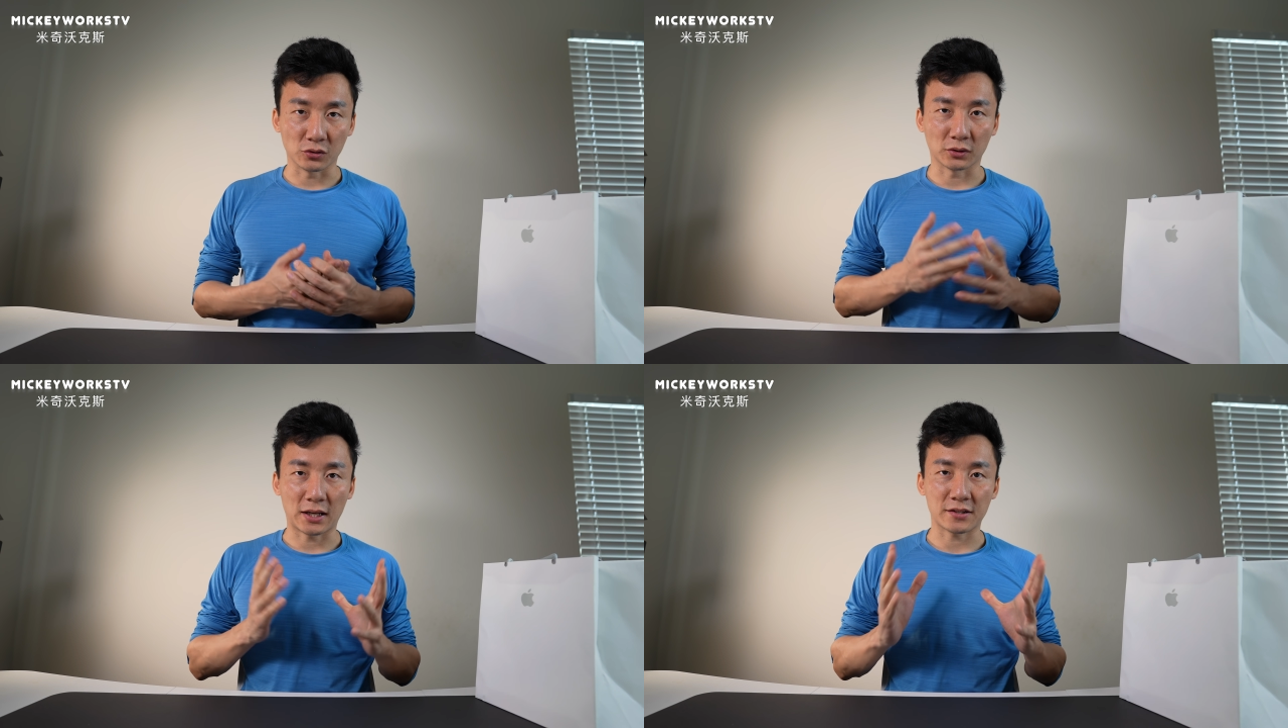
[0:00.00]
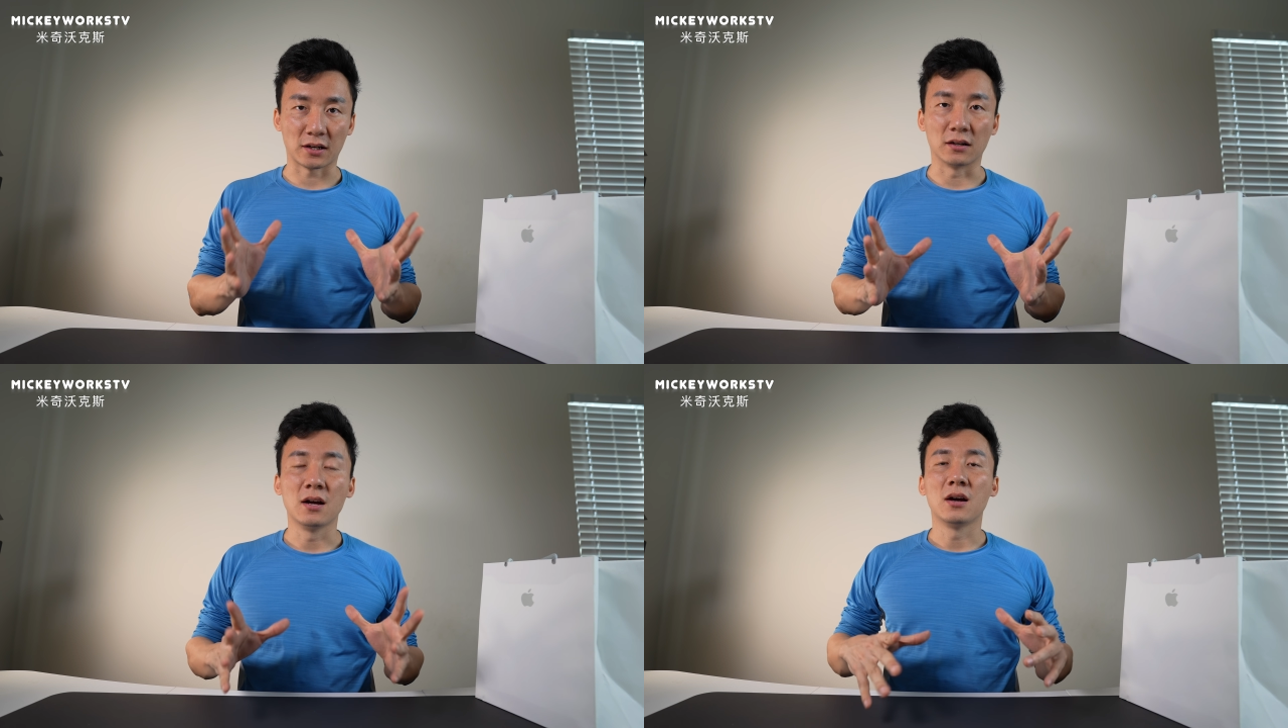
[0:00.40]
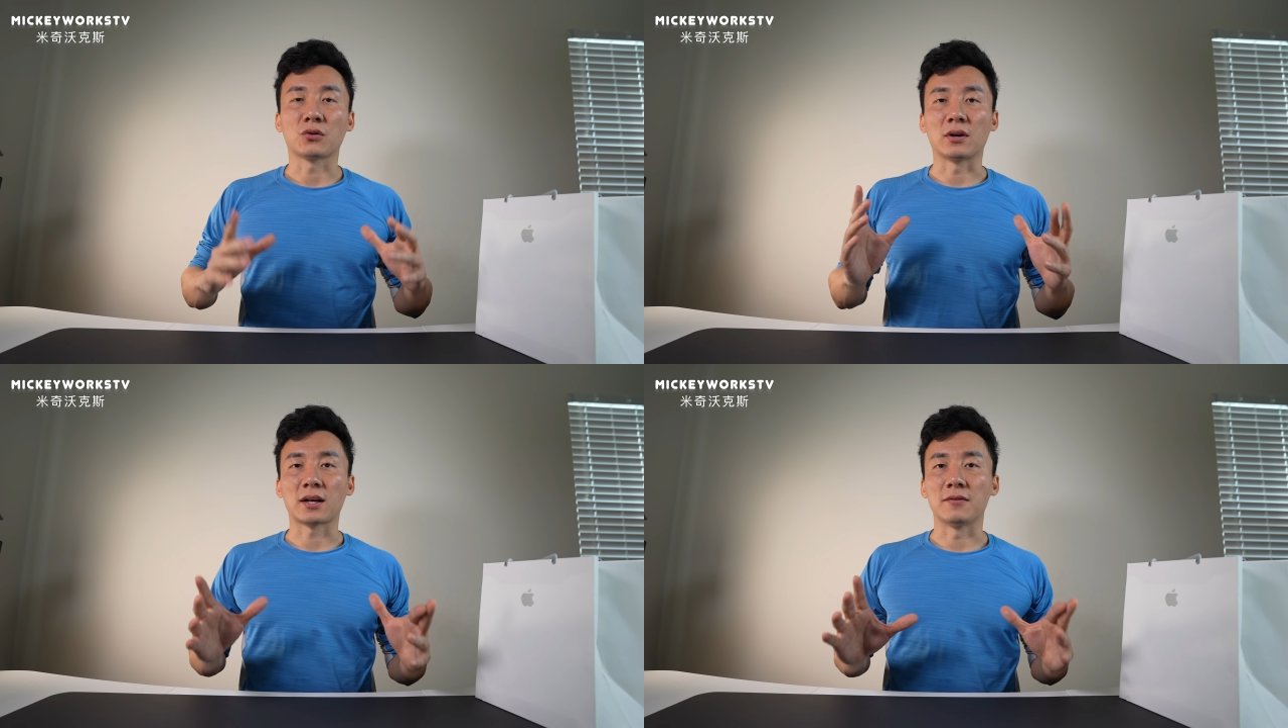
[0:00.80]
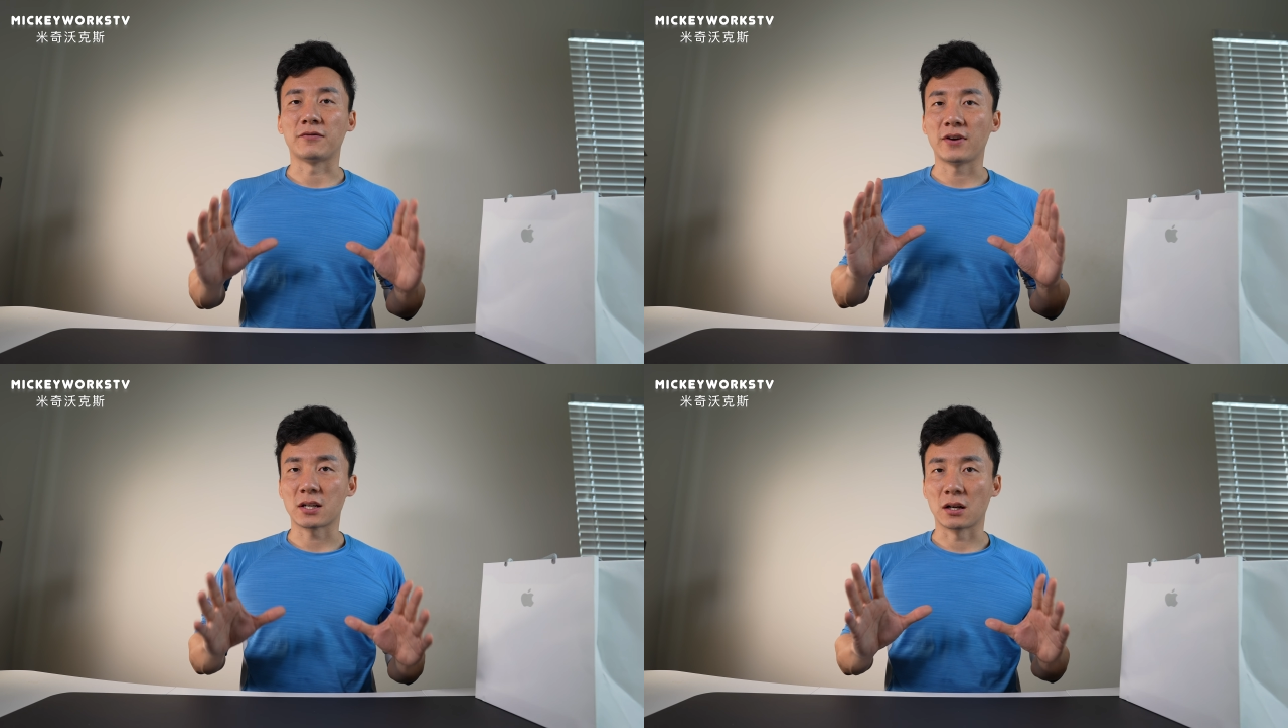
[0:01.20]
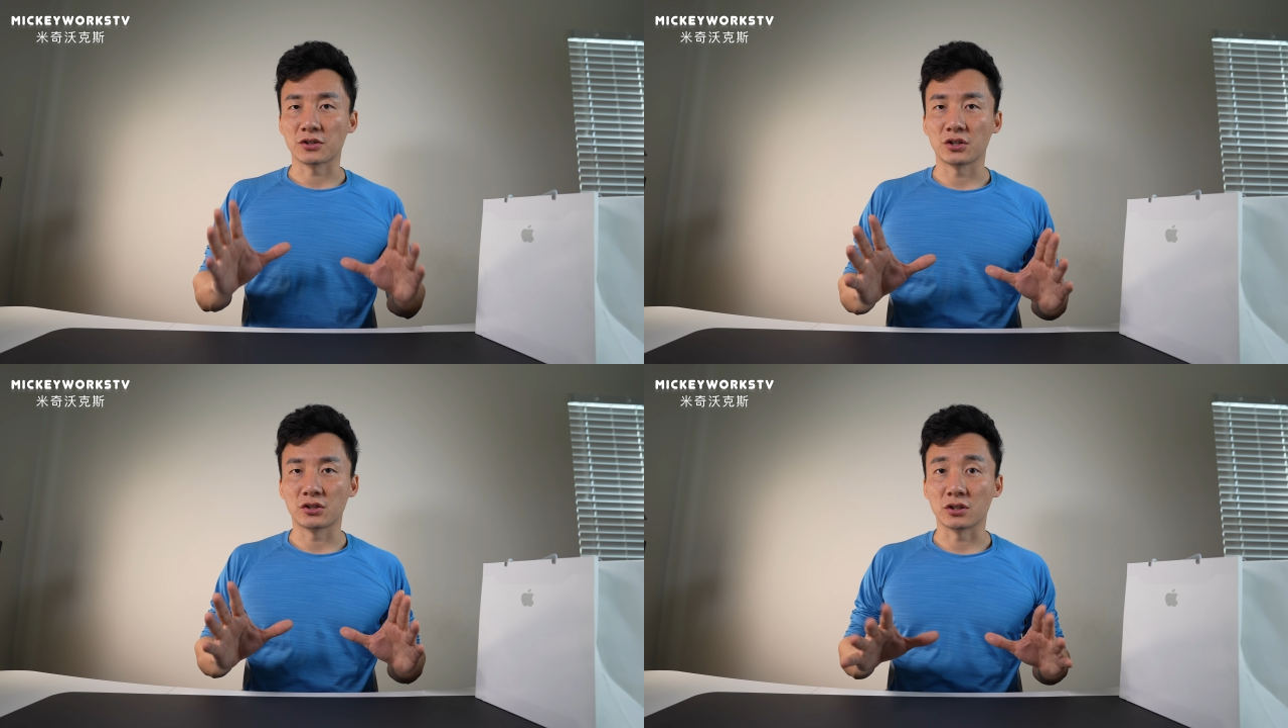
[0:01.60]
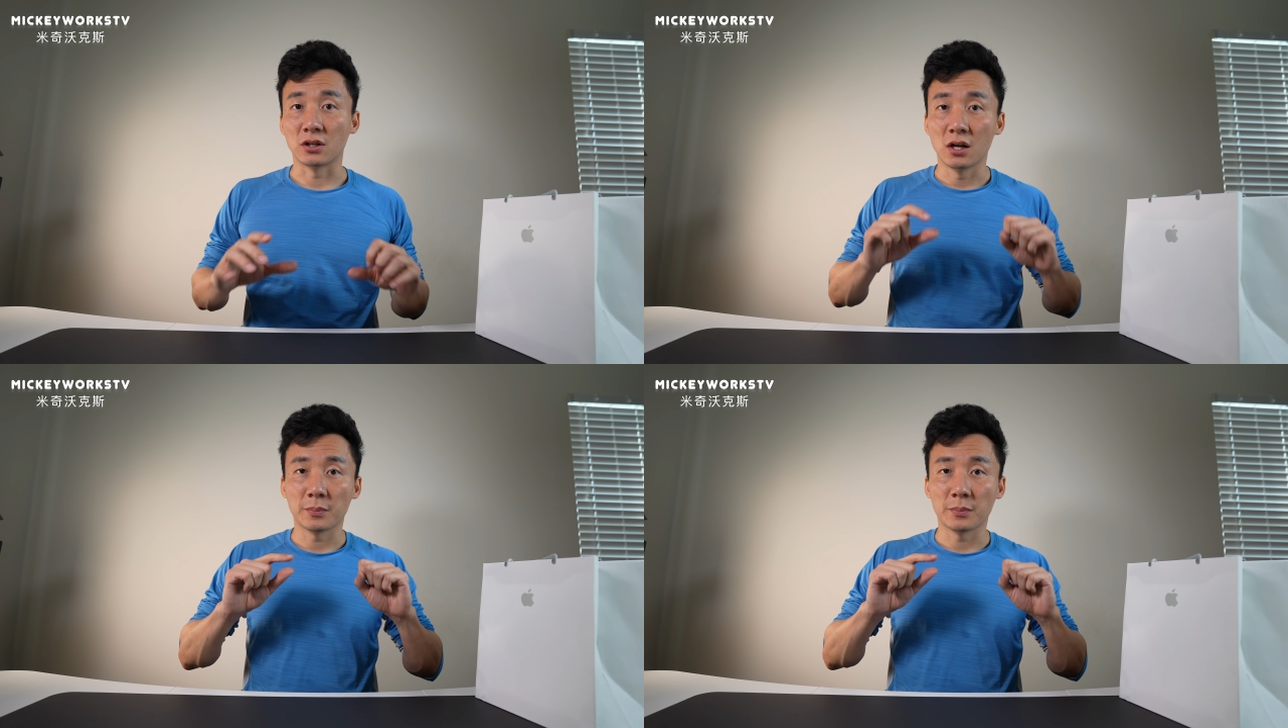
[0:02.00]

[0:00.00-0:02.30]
如果大家想观看非常细致，